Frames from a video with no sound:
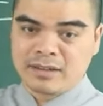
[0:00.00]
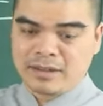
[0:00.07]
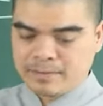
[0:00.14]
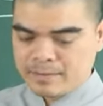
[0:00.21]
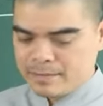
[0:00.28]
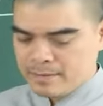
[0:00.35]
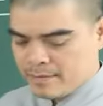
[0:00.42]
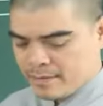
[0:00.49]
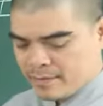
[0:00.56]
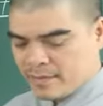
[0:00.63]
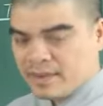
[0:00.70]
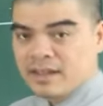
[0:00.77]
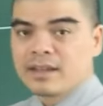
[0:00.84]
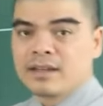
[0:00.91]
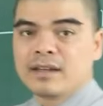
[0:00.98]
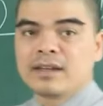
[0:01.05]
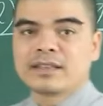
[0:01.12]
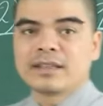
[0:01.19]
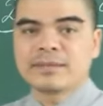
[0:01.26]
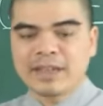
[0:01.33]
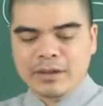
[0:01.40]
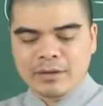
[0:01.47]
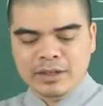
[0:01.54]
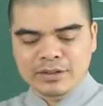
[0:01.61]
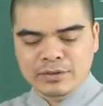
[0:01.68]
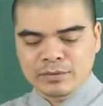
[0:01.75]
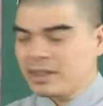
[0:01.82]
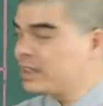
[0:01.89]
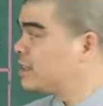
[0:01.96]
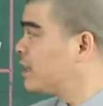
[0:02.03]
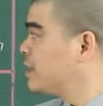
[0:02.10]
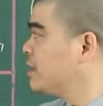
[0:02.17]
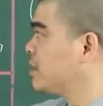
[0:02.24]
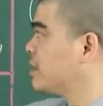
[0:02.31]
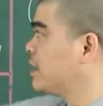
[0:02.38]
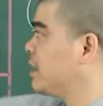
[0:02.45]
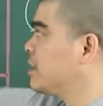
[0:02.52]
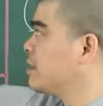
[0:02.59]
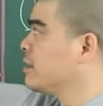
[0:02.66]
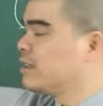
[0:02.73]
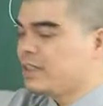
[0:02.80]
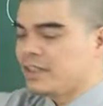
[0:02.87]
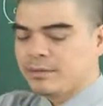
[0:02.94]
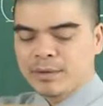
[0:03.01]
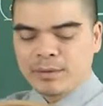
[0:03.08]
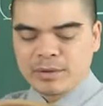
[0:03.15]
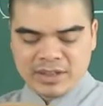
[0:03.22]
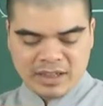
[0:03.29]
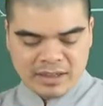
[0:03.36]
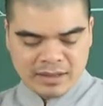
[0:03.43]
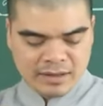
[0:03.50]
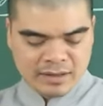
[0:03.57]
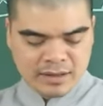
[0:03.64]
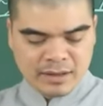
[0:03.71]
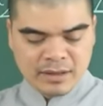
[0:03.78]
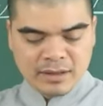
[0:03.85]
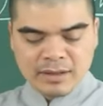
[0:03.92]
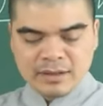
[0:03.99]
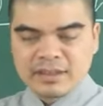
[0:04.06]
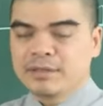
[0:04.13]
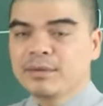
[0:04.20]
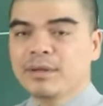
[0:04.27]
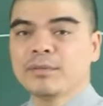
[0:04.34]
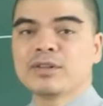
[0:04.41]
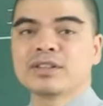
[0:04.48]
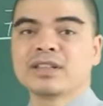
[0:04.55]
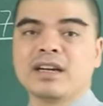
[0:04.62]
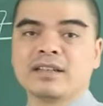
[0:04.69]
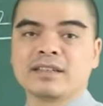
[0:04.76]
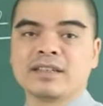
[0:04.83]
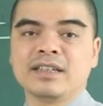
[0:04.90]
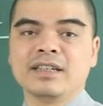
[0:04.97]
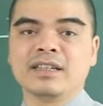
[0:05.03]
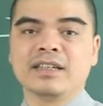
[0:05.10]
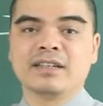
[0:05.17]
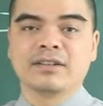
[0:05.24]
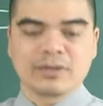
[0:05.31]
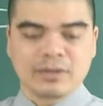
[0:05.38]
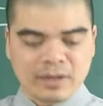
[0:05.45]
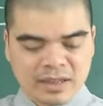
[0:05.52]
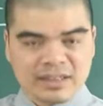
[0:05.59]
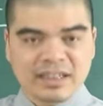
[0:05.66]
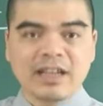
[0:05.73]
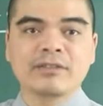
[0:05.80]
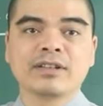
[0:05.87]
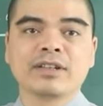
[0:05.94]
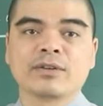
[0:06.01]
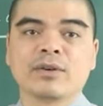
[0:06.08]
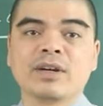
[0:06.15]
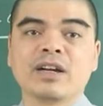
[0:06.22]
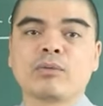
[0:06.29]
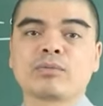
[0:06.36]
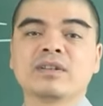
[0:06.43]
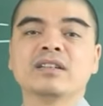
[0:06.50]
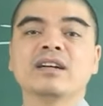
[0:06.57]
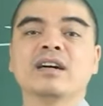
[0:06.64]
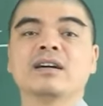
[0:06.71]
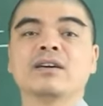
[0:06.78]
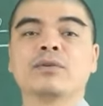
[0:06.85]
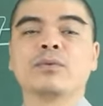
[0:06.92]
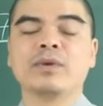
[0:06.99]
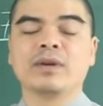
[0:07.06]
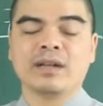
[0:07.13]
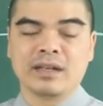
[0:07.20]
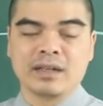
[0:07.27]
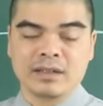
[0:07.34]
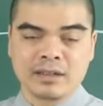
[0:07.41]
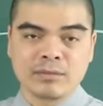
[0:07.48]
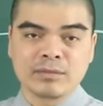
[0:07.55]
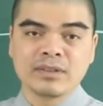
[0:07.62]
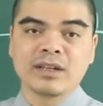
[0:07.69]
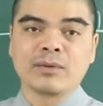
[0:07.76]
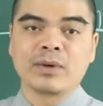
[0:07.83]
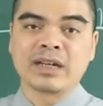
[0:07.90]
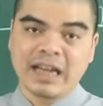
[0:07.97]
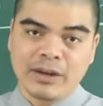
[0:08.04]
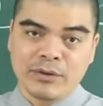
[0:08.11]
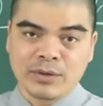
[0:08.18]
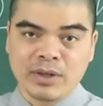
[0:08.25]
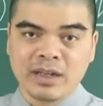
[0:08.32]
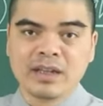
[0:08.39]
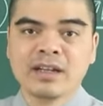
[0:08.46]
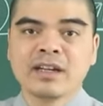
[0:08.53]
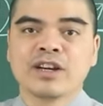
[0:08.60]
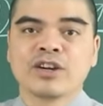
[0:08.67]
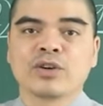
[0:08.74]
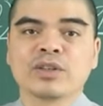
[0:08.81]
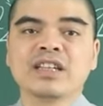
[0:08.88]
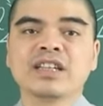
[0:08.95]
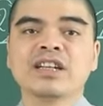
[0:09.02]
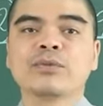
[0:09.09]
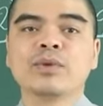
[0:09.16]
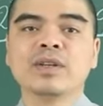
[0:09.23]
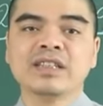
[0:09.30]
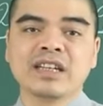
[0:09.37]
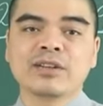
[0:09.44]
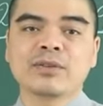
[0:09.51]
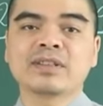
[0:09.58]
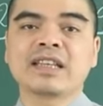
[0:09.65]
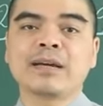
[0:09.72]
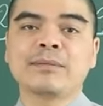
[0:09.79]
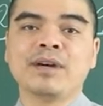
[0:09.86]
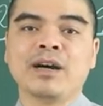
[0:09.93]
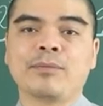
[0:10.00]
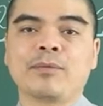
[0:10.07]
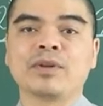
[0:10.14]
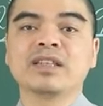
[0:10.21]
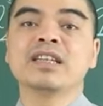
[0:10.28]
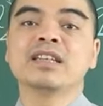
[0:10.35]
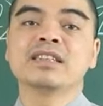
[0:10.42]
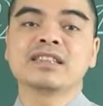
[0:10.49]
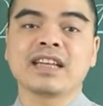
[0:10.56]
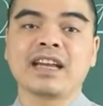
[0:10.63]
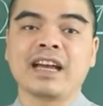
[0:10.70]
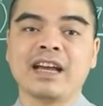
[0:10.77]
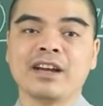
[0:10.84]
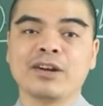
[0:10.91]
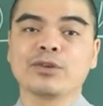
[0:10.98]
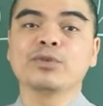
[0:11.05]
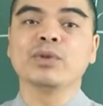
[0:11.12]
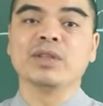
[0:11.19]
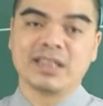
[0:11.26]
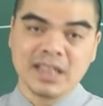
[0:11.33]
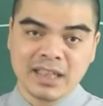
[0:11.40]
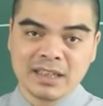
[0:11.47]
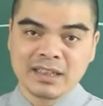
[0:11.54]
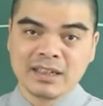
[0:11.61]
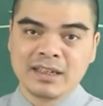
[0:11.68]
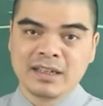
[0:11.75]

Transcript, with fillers: Đó. tiếp theo là chúng ta xét giờ tị từ 9 đến 11 giờ 9 11 giờ thì nó có các sao như là có ngọc đường uh, ngọc đường hoàng đạo đúng không ạ? Có thiên ất quý nhân, có tam hợp, có thiên xá, có thủy tinh.